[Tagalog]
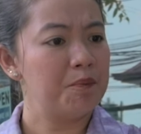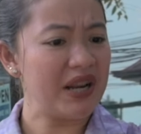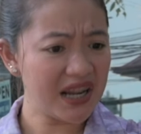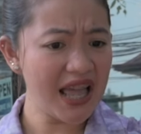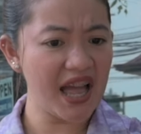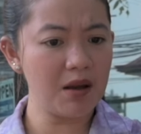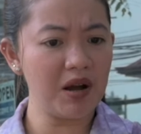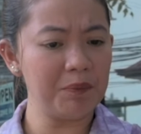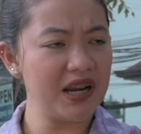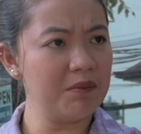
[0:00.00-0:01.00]

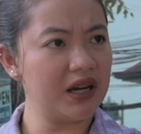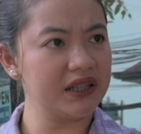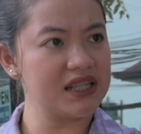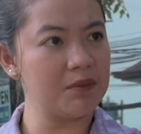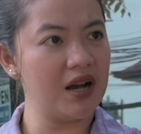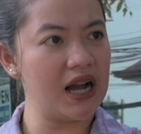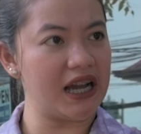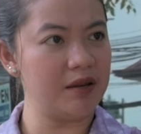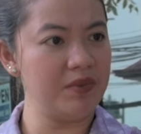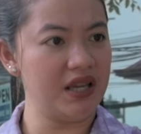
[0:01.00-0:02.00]
pinagyayabang pa naman kita sa mga
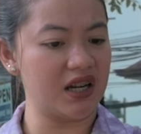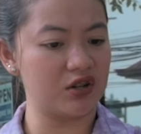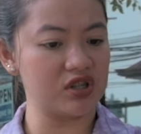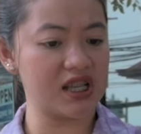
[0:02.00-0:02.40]
kaibigan ko.